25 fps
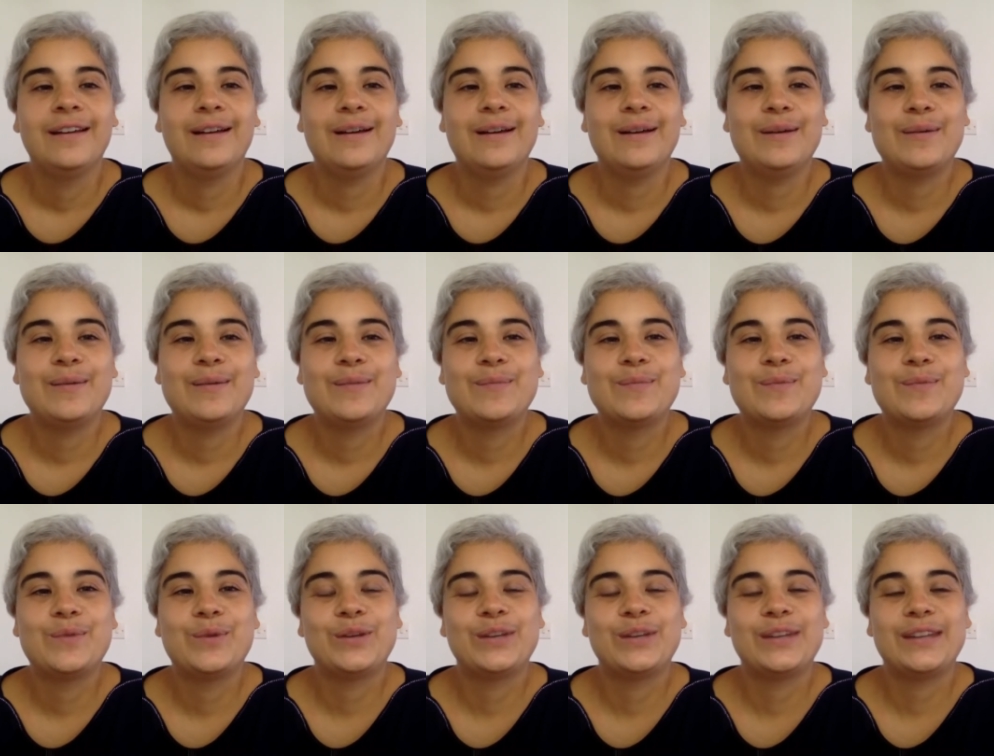
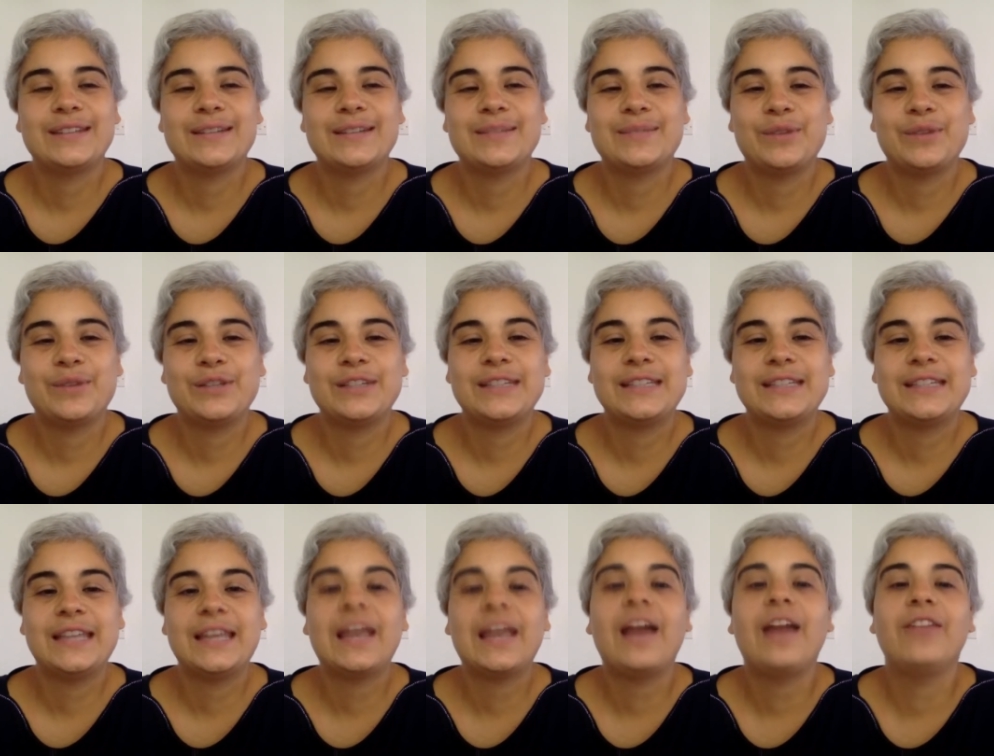Ähm, und deshalb möchte ich
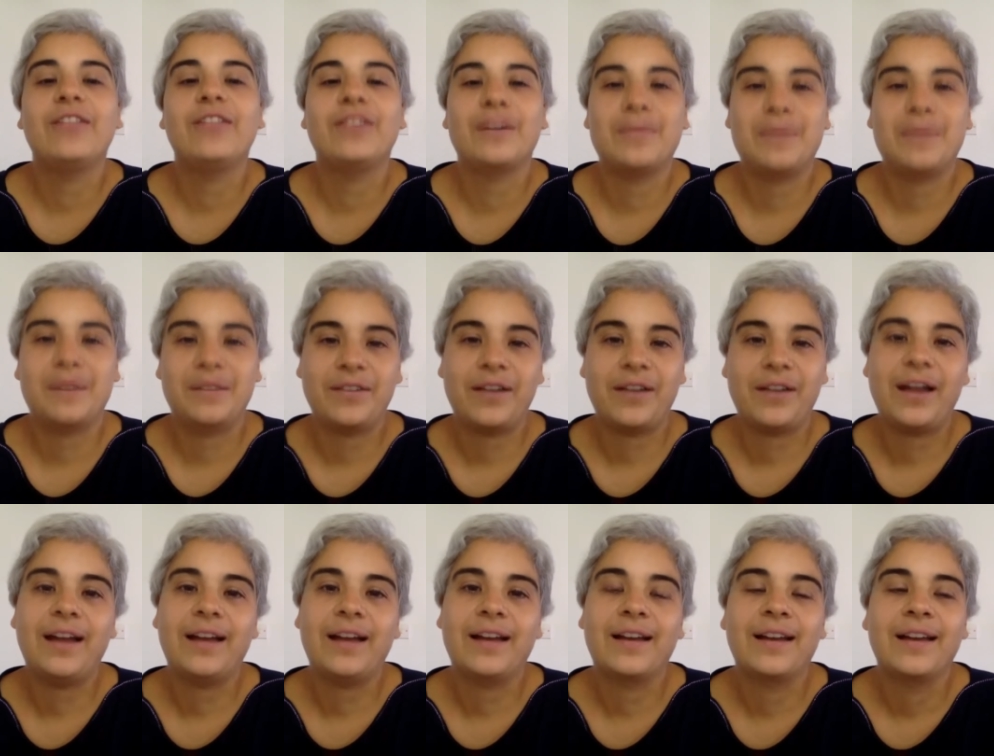dich einfach mal
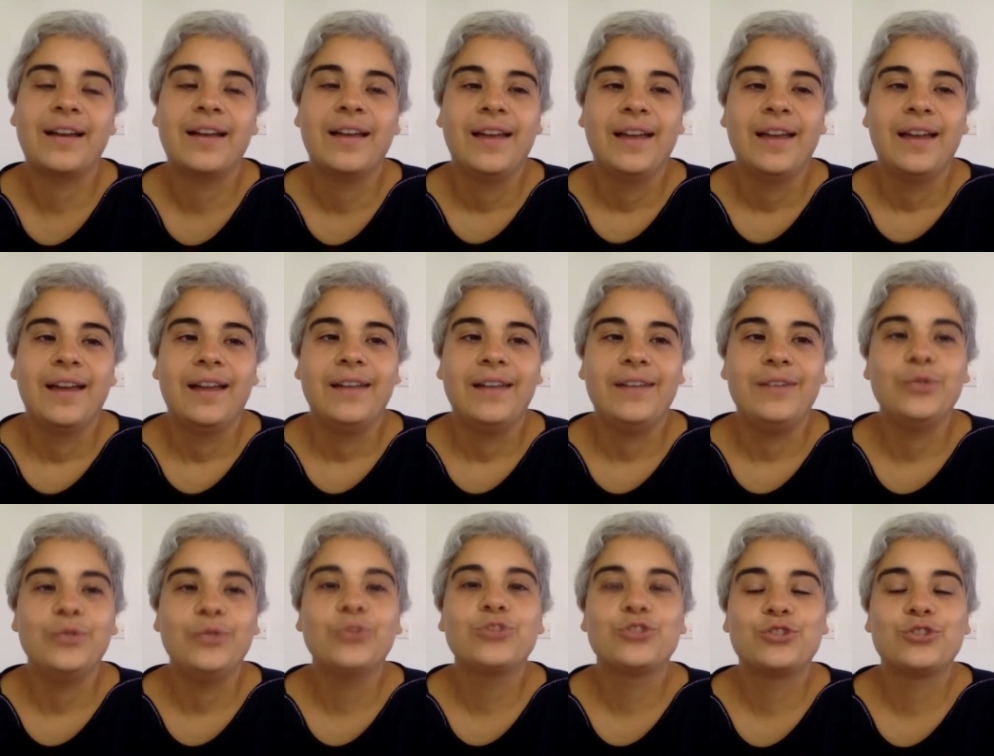fragen,
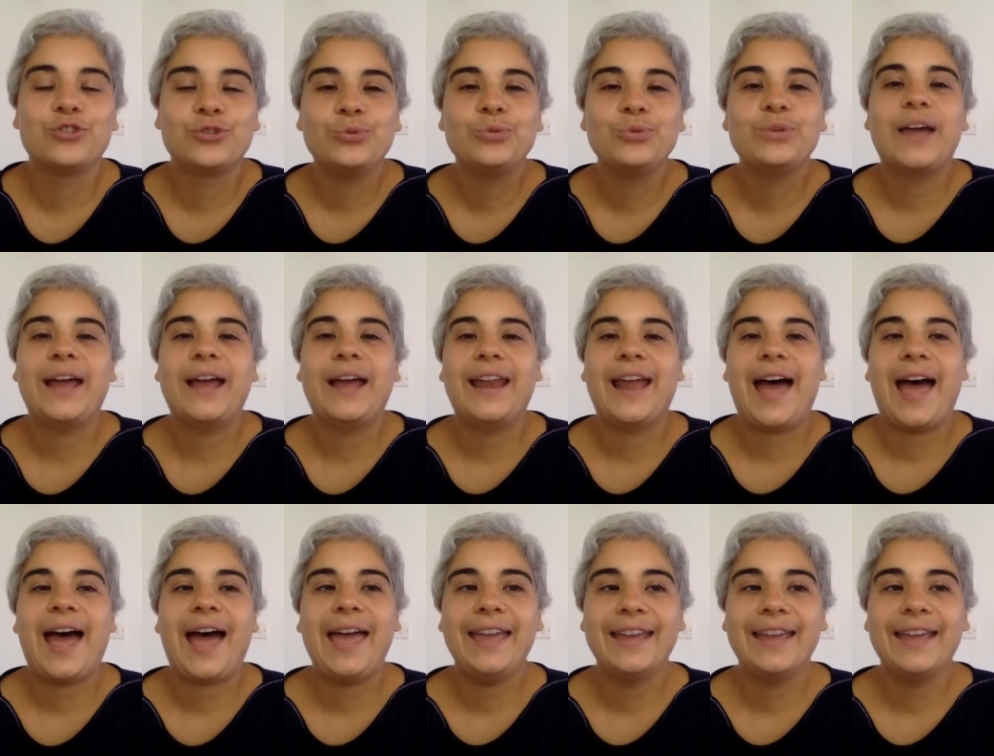nutzt du deine
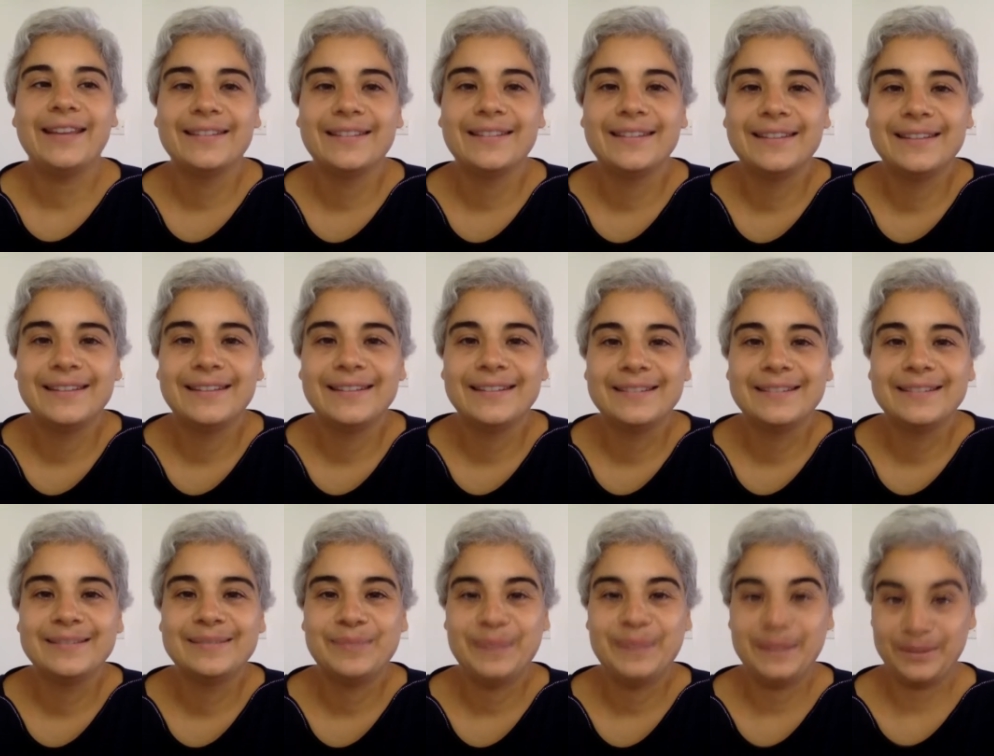
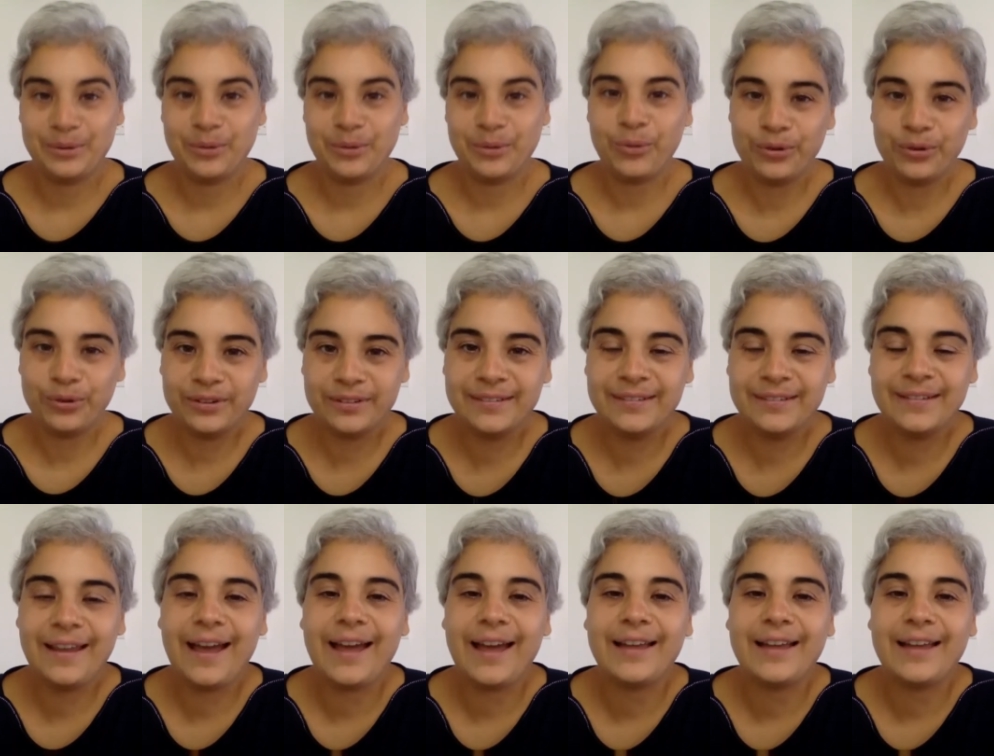eigenen Methoden?